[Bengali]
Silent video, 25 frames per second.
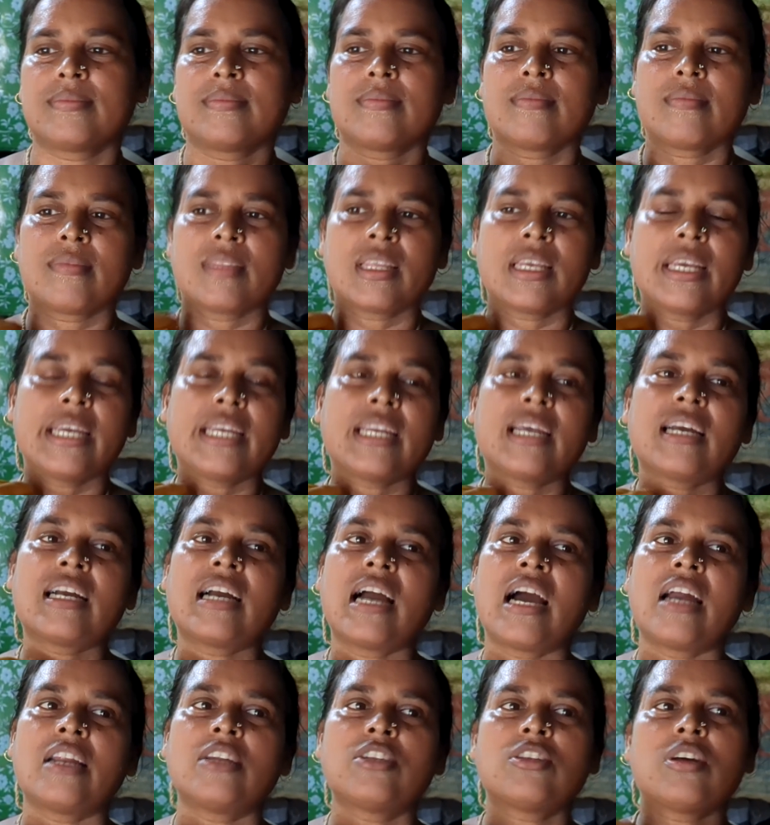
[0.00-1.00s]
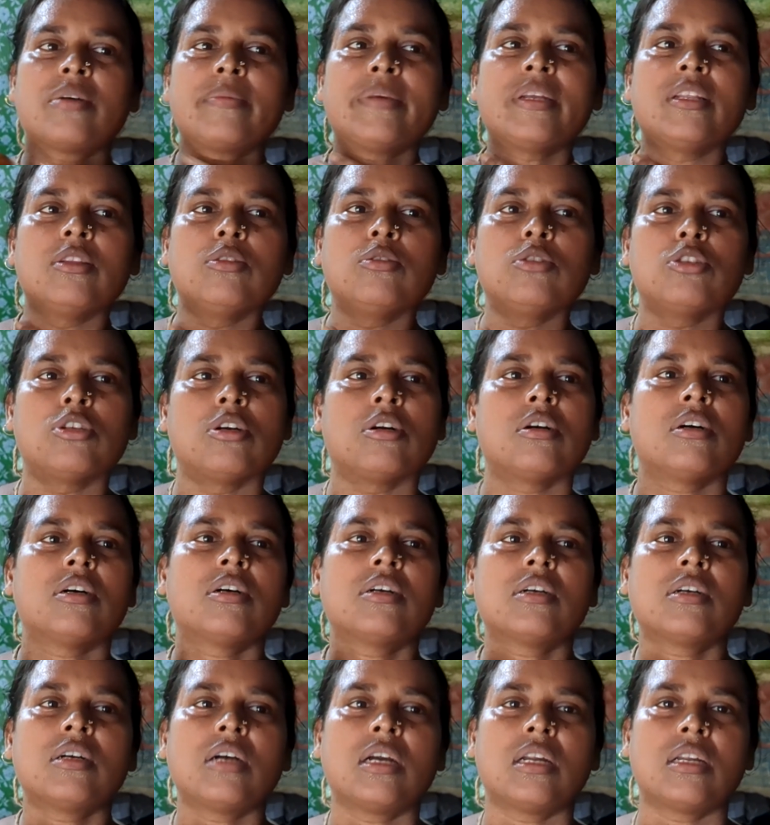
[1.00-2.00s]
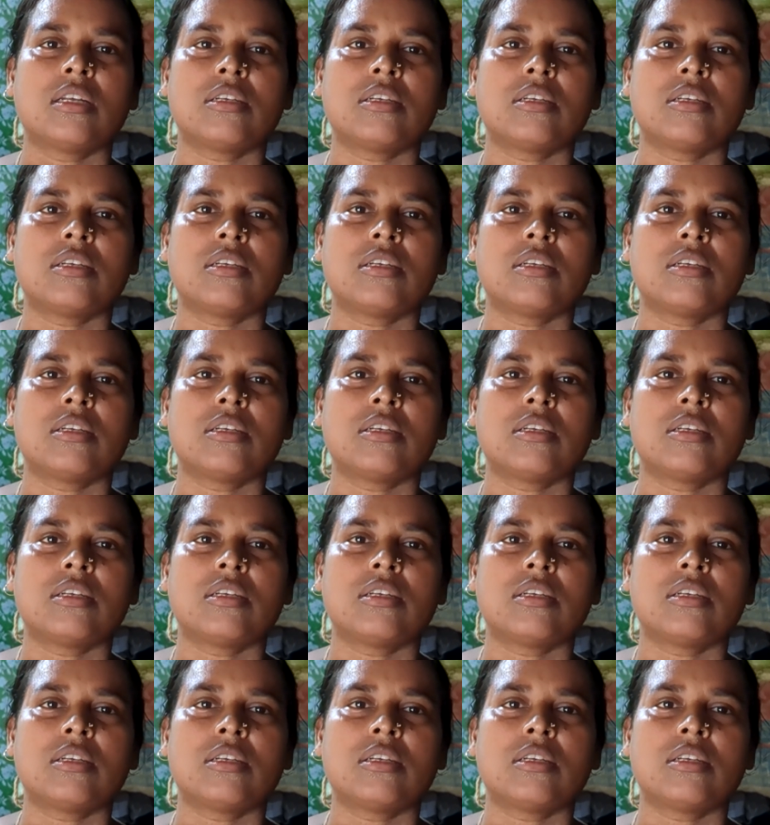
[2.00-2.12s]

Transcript: এটা কান সমেত দুশো কানের সমেত